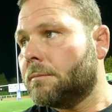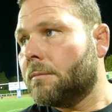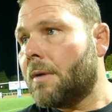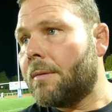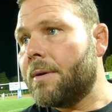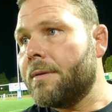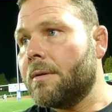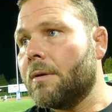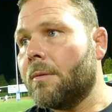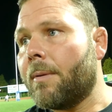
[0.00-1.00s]
Marman
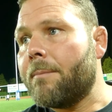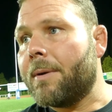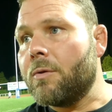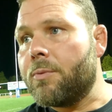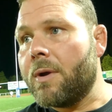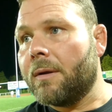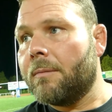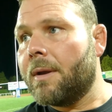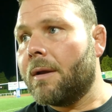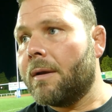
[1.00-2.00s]
ne prend pas de points,
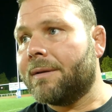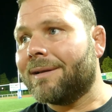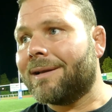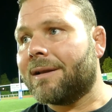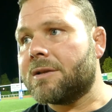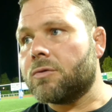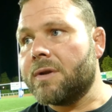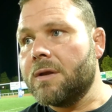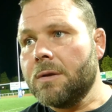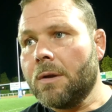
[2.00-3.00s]
mais a été très très
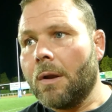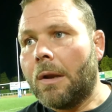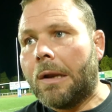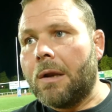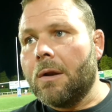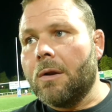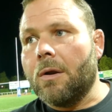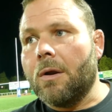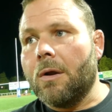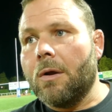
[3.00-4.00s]
solide.
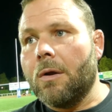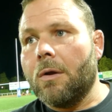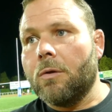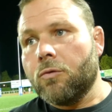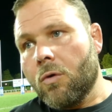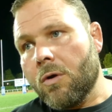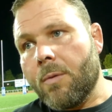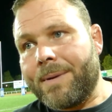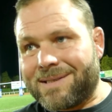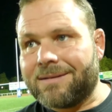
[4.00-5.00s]
Euh, nous, on leur
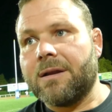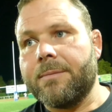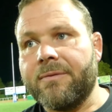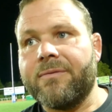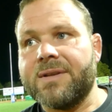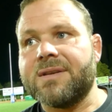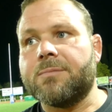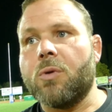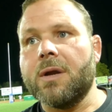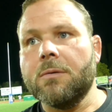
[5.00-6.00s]
passe quand même 27
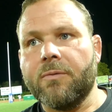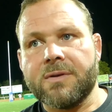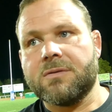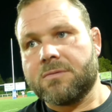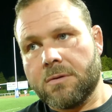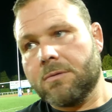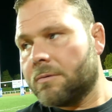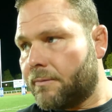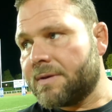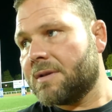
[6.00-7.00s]
points face,
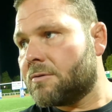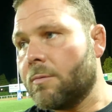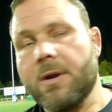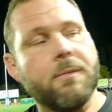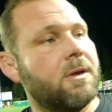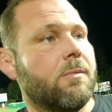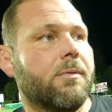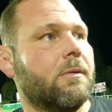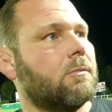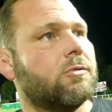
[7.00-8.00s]
à cette belle équipe.
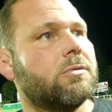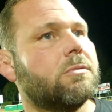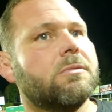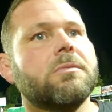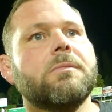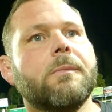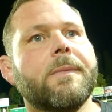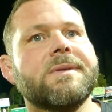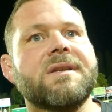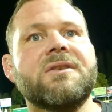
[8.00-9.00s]
Hein. Moi, je suis
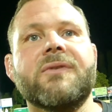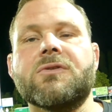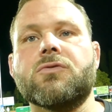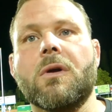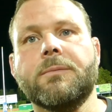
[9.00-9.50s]
satisfait ce soir.